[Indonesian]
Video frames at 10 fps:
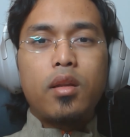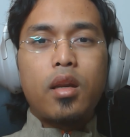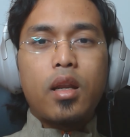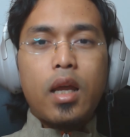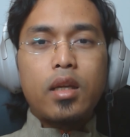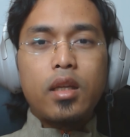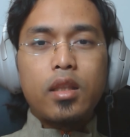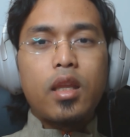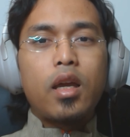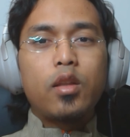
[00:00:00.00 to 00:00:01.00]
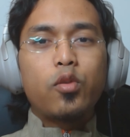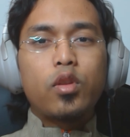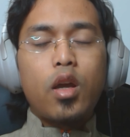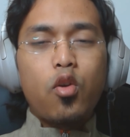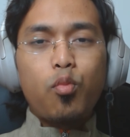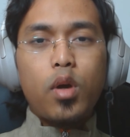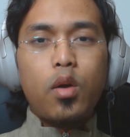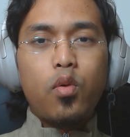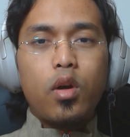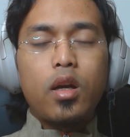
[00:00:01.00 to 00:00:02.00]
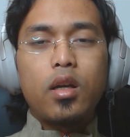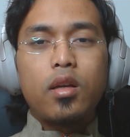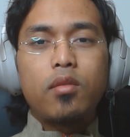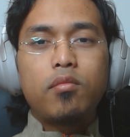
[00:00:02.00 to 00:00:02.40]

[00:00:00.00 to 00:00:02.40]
rekan kita itu tahu bahwa